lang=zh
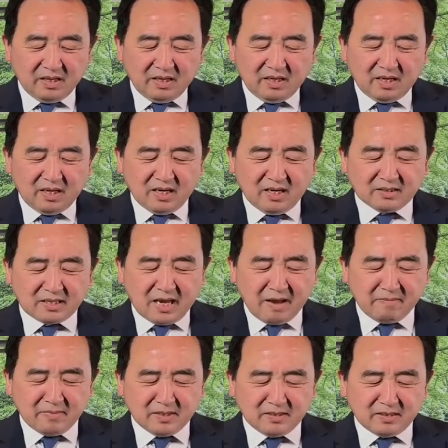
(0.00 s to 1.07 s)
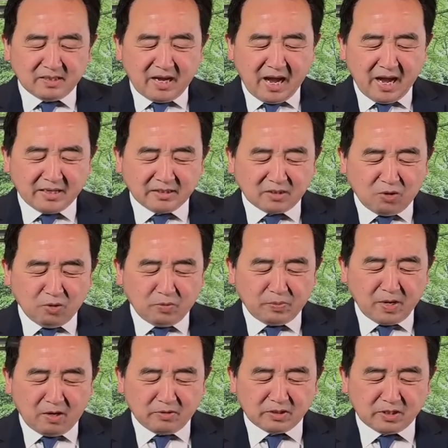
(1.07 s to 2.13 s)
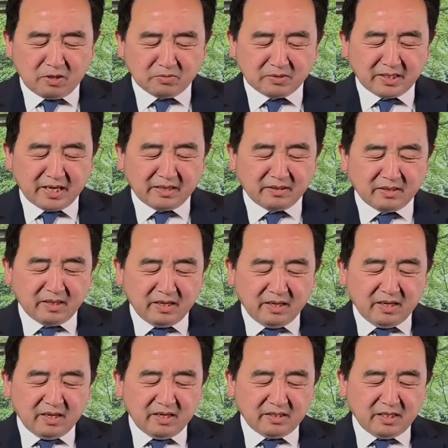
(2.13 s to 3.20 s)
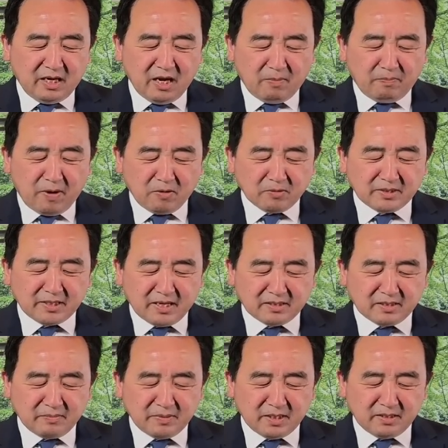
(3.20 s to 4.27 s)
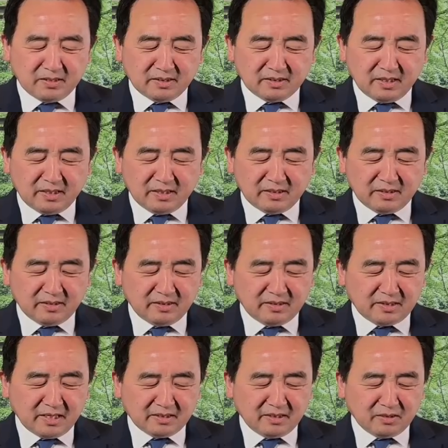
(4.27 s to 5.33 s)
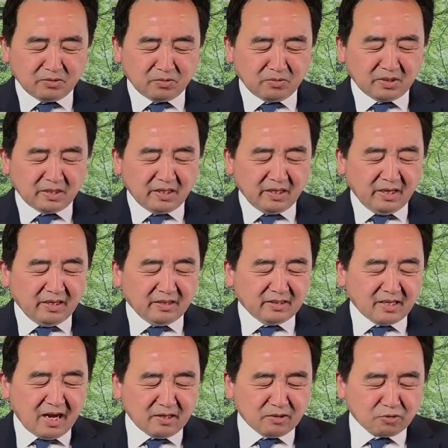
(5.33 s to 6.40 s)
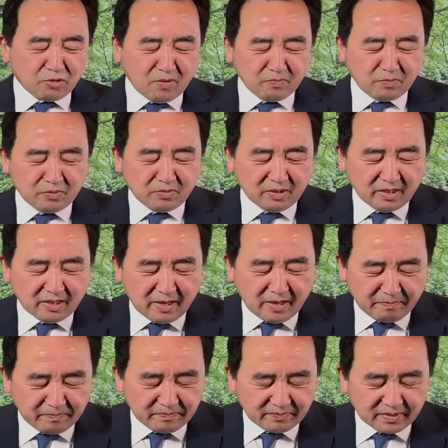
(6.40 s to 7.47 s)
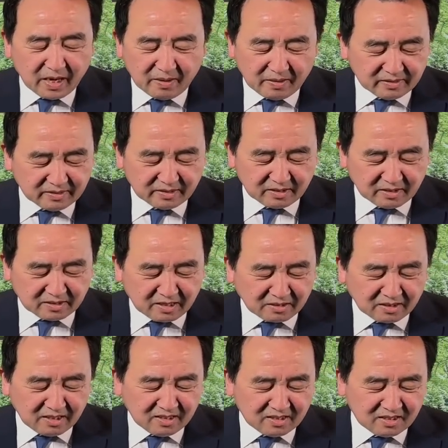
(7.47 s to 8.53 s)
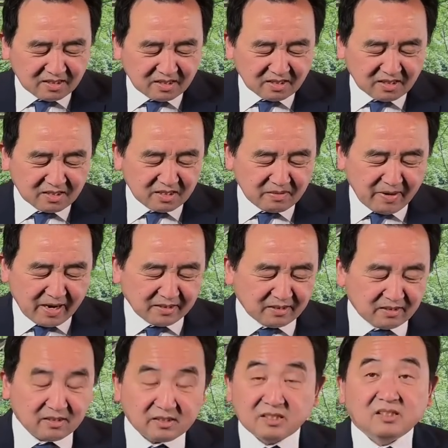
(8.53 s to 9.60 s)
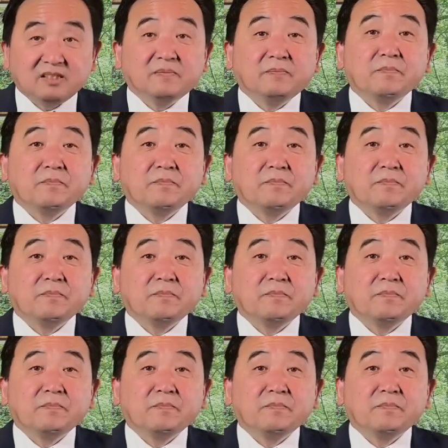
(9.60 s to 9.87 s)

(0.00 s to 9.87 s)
呃，他们还投票削减医疗保险什么呃相应东西。那川普呃呃德桑迪斯是个失败者，是